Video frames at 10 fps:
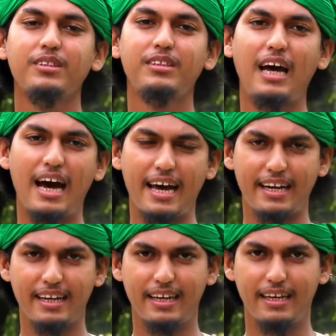তাহার
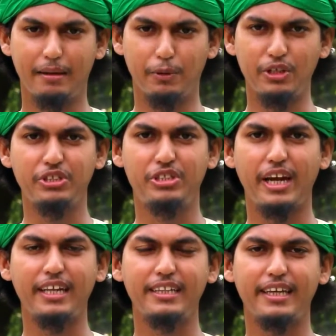বনি
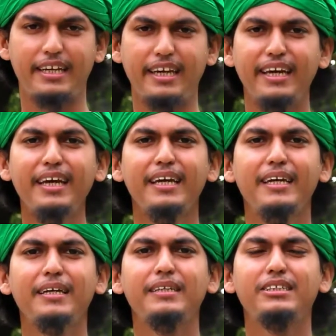ইসরায়েলদেরকে
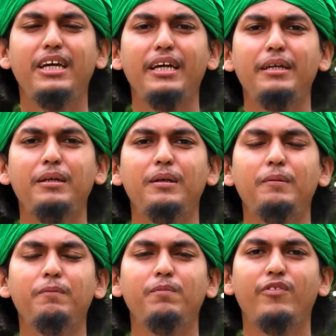সেই
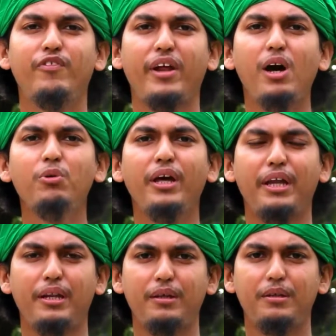ফেরাউনের
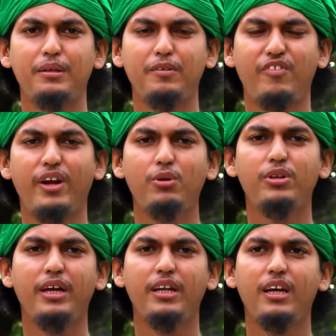
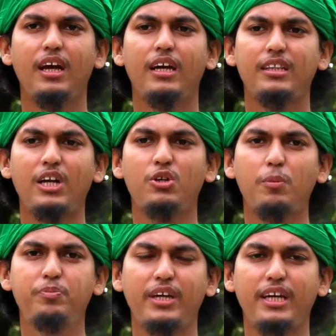ফেরাউনের তাণ্ডব
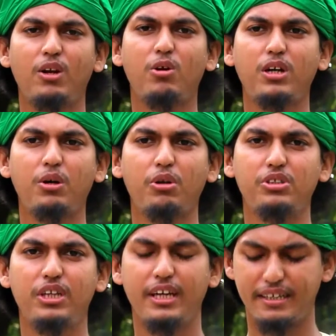থেকে রক্ষা
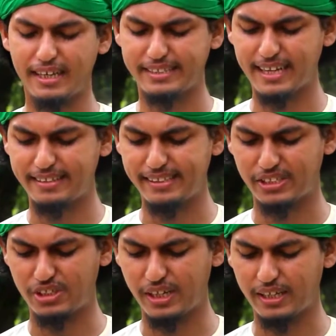করেছিলেন নাজাদ
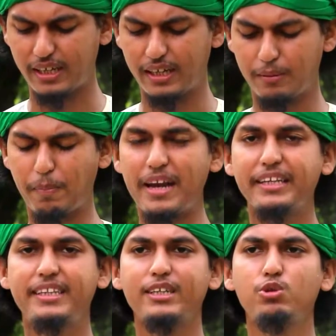দিয়েছিলেন
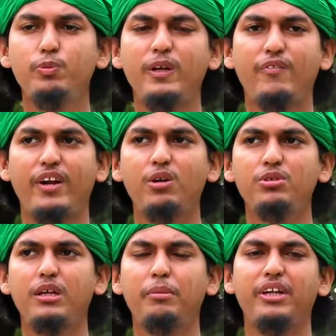পানিতে ডুবিয়ে
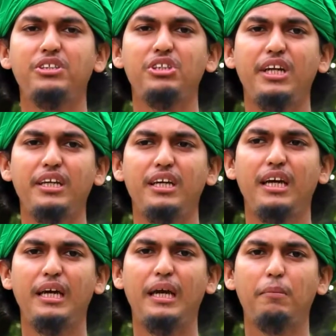ফেরাউনকে মেরেছিলেন
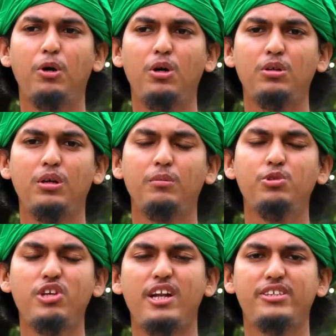এবং
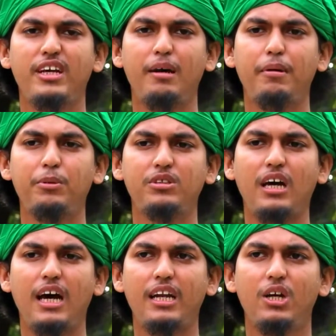মুসা সালাম এবং
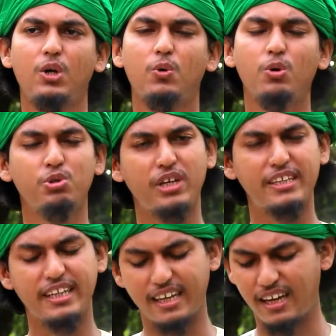তার
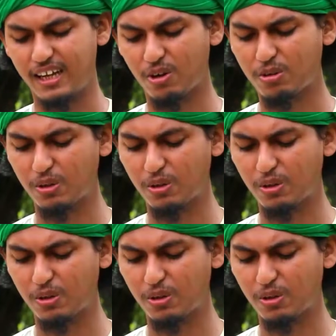অনুসারীদেরকে আল্লাহ রক্ষা